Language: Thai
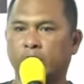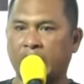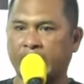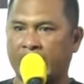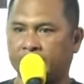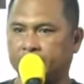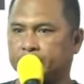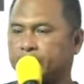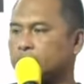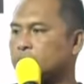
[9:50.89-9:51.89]
ดังนั้น
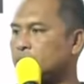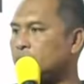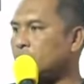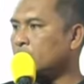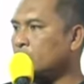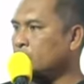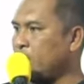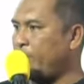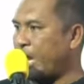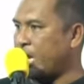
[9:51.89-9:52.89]

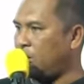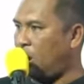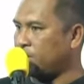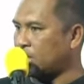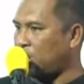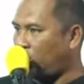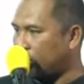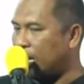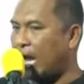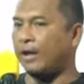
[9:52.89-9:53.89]
มีพี่น้องประชาชนนี่แหละ